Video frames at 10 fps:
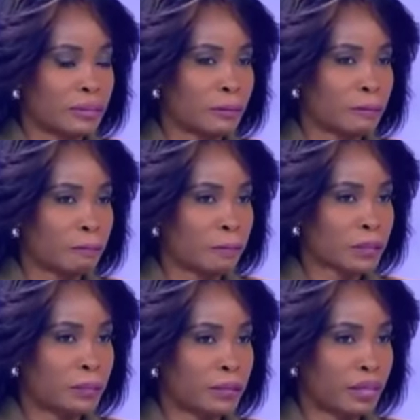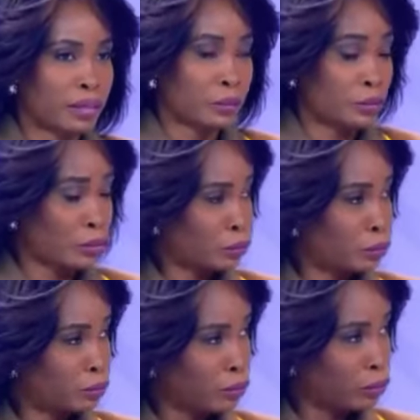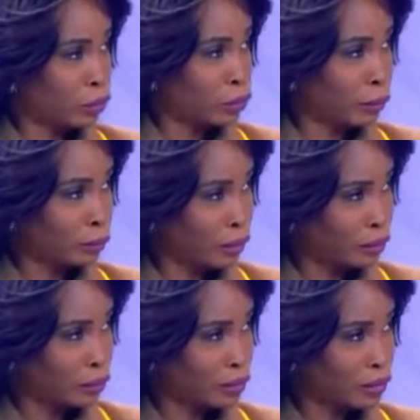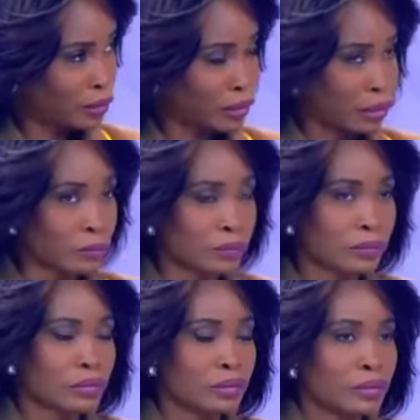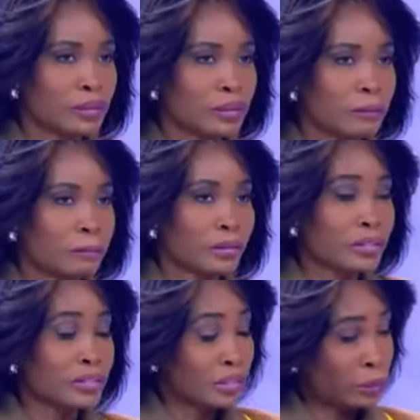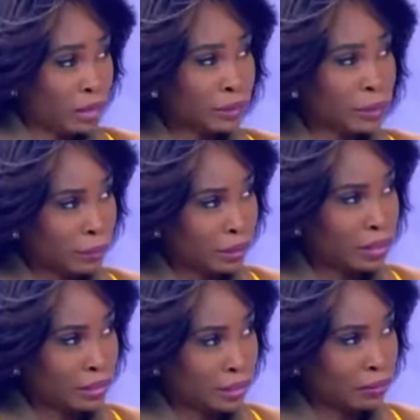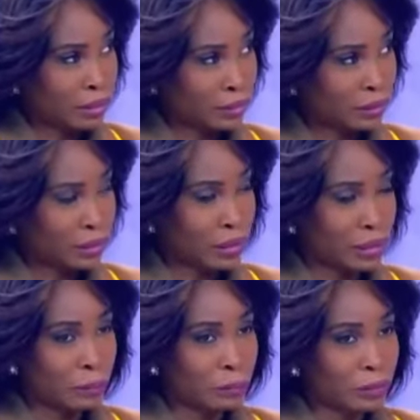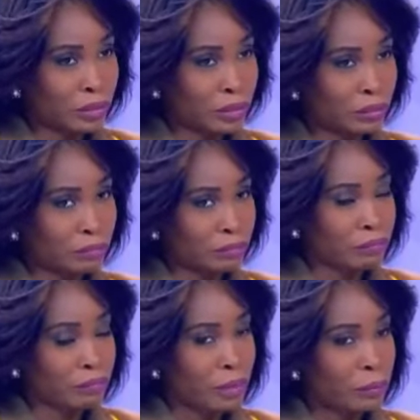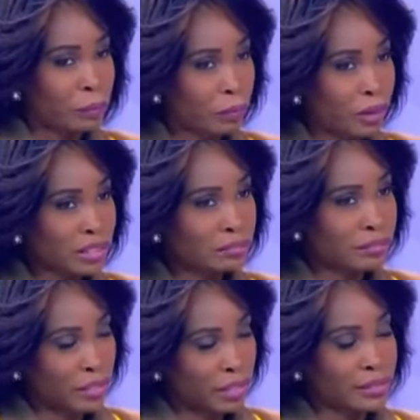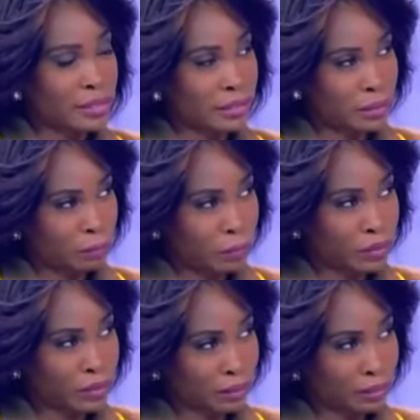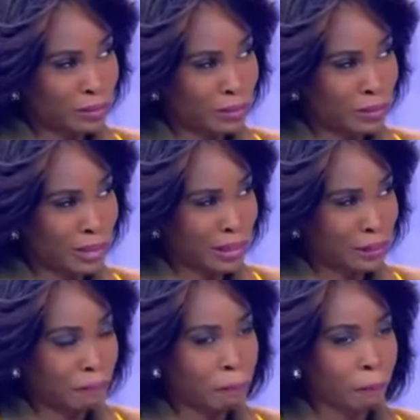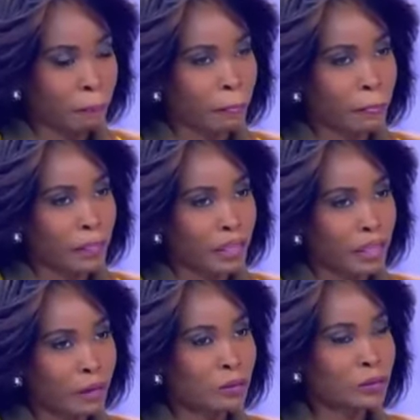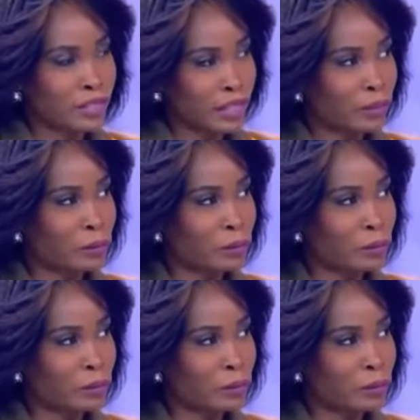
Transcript: hum, respeitar o nosso, nosso papel como cidadãos. Restaurar também esse elemento de cidadania, porque por mais vigilância que se possa colocar, eu, cidadão,